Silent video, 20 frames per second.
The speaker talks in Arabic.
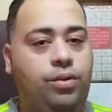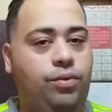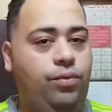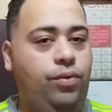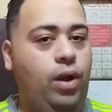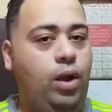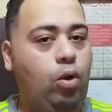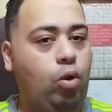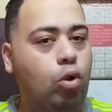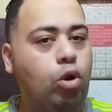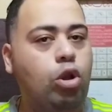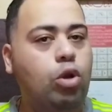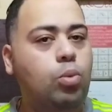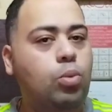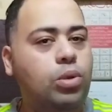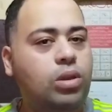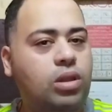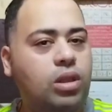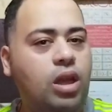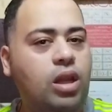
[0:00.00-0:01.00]
فكل
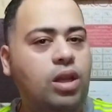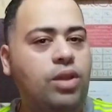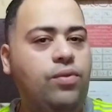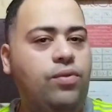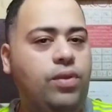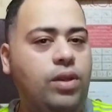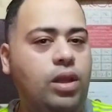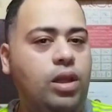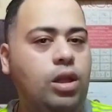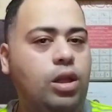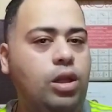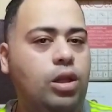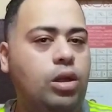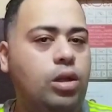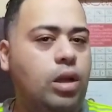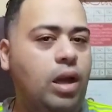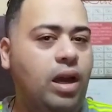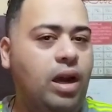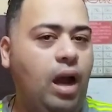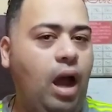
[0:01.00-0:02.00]
يوم التاني في
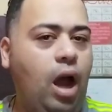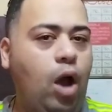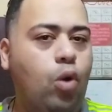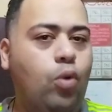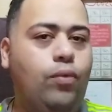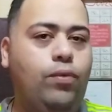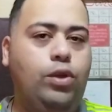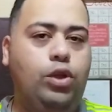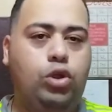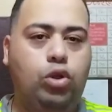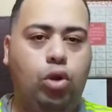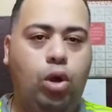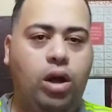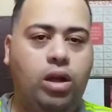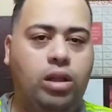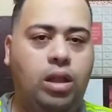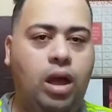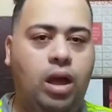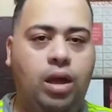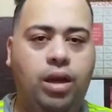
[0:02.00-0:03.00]
جرحى وفي
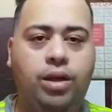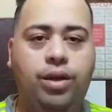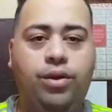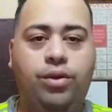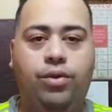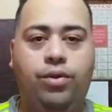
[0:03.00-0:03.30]
شهداء